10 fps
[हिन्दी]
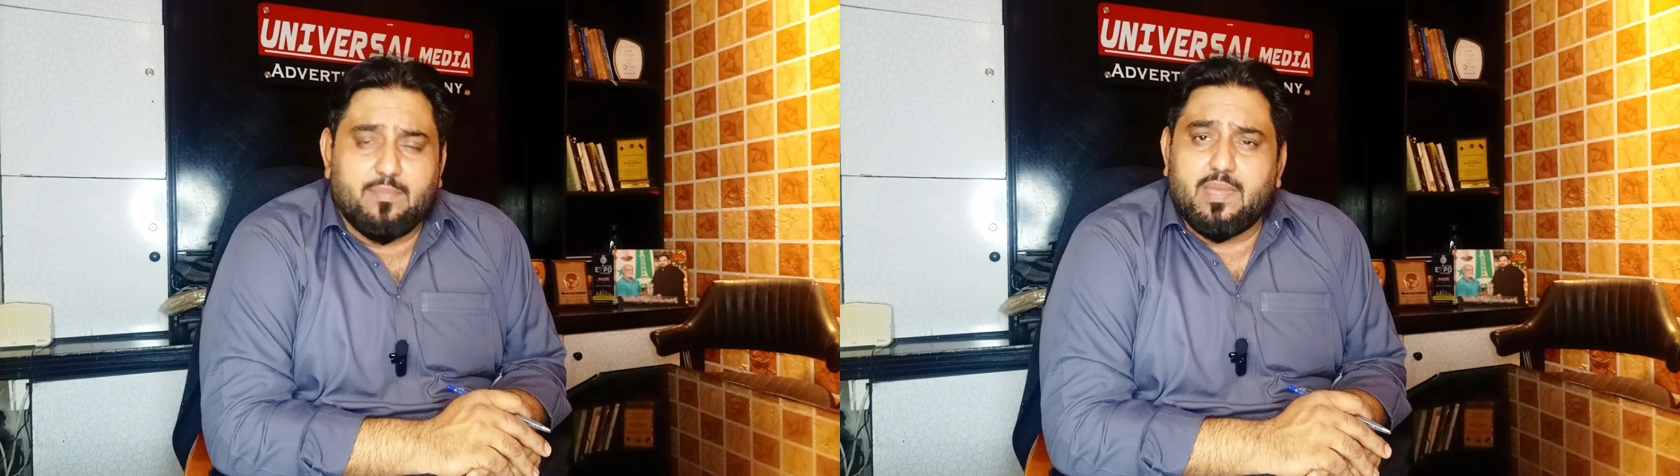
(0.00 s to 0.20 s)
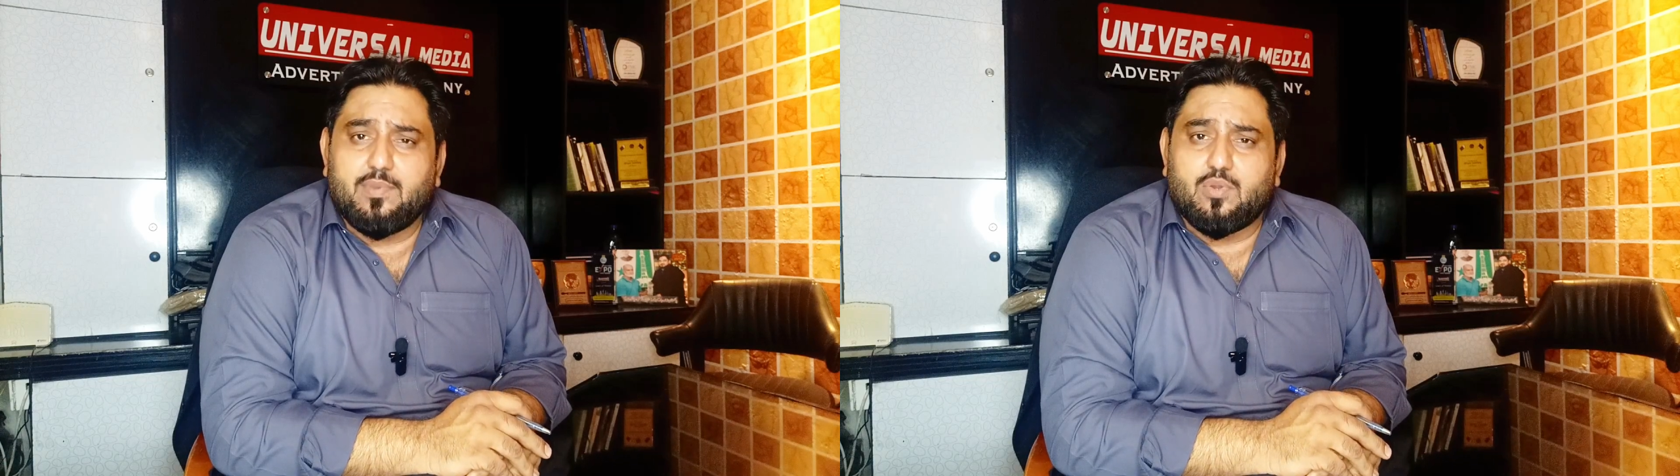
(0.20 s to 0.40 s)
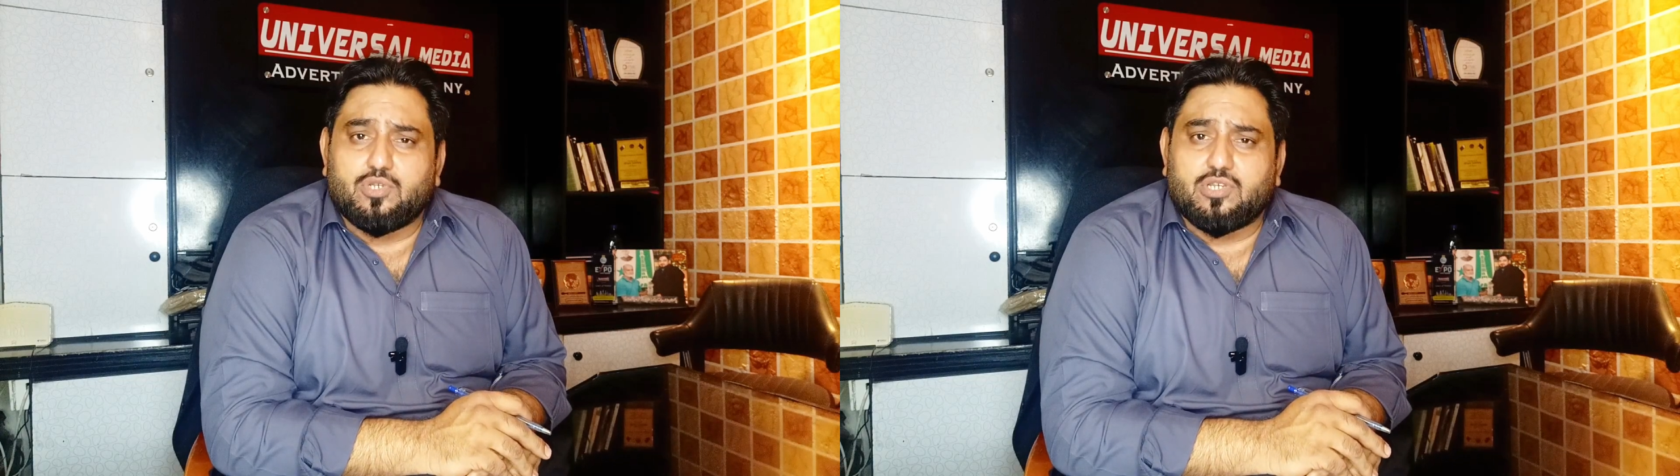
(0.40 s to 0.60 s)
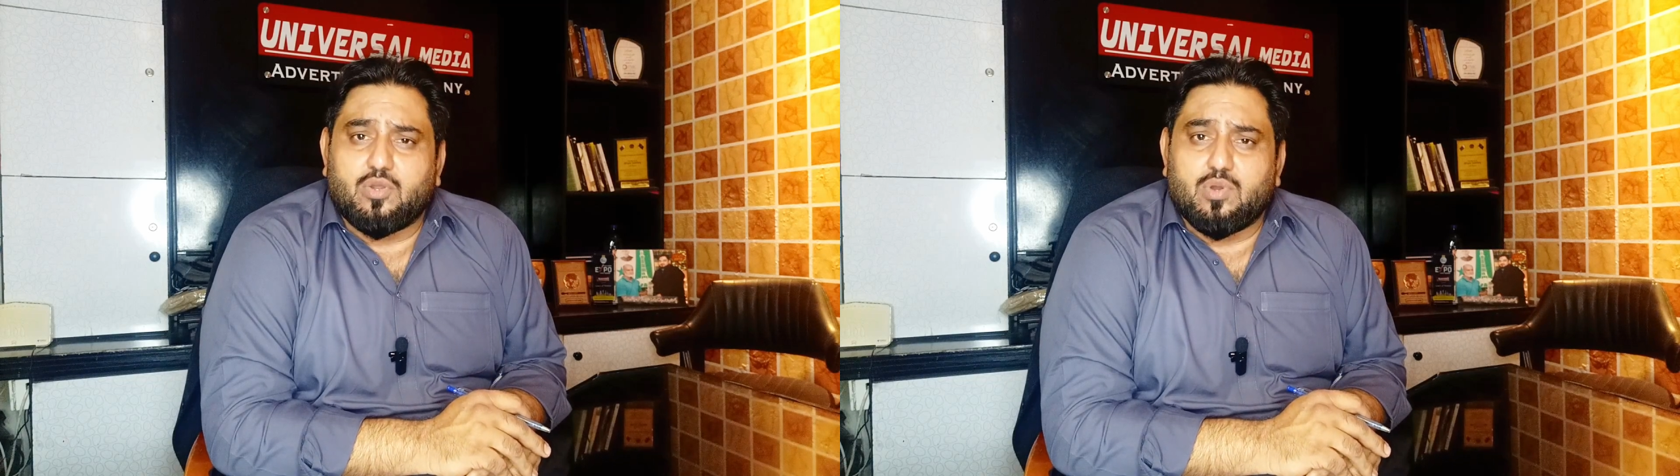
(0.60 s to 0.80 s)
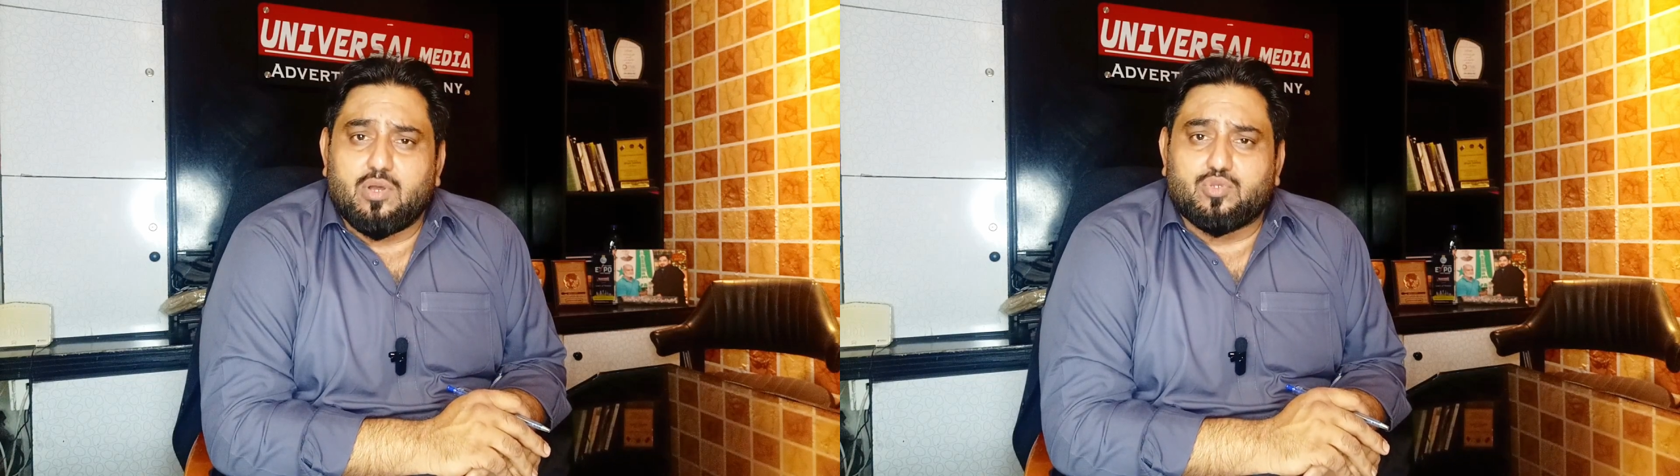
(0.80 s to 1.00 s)
है मैं भी कोशिश
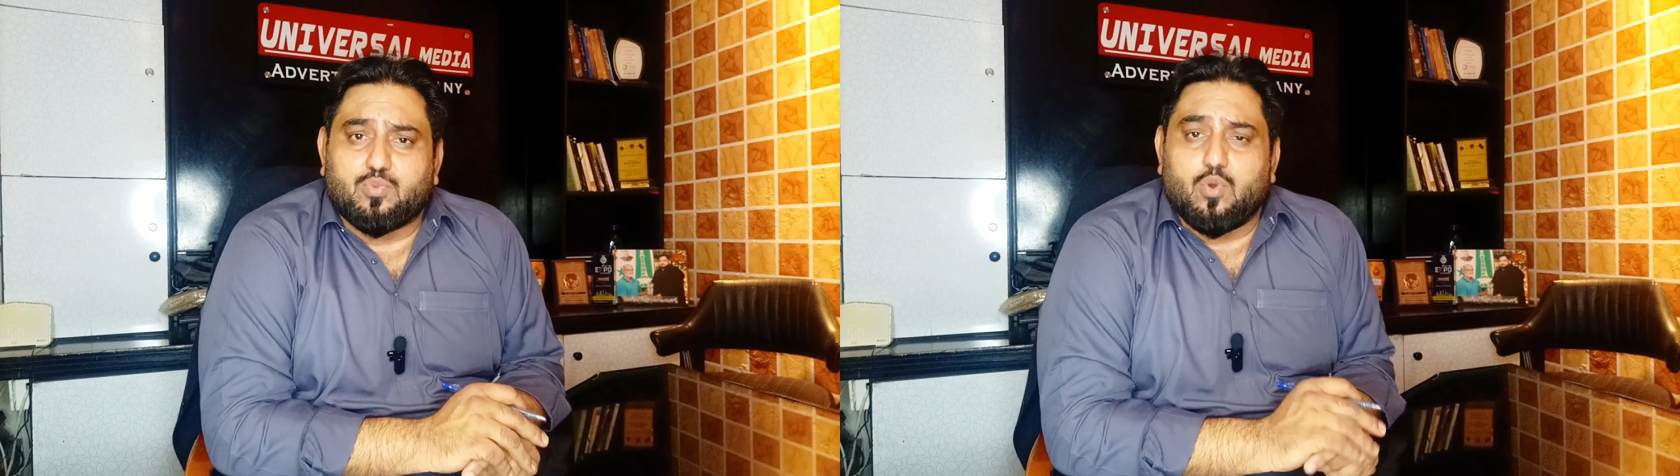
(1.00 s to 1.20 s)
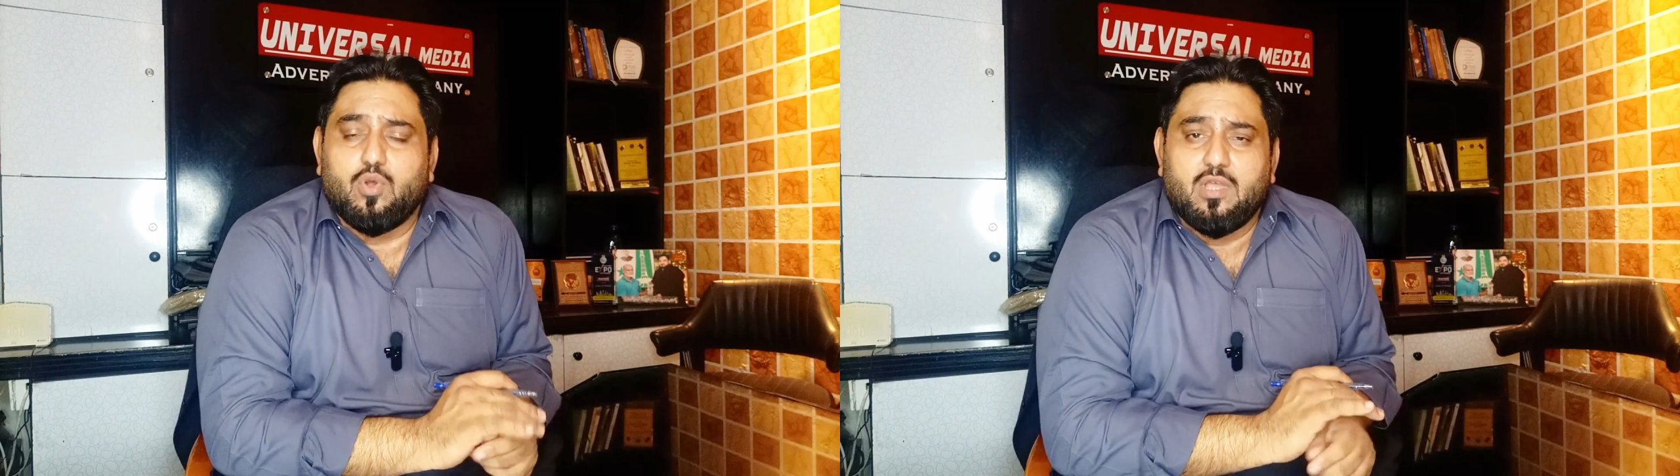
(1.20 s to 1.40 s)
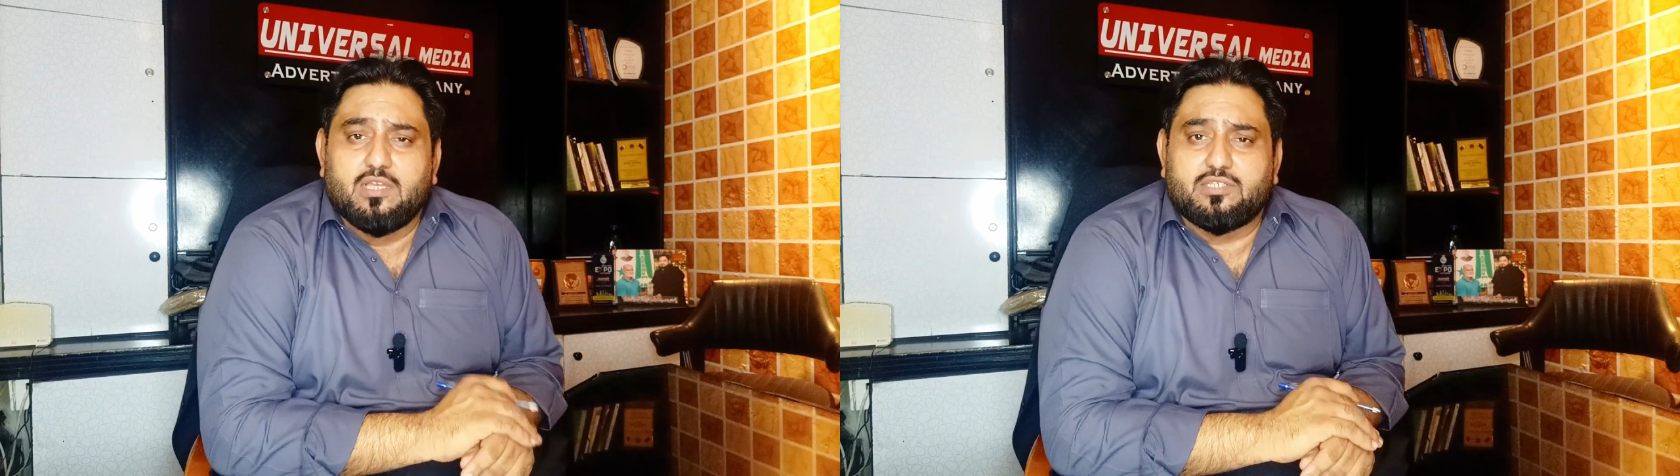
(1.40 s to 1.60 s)
करूंगा उसको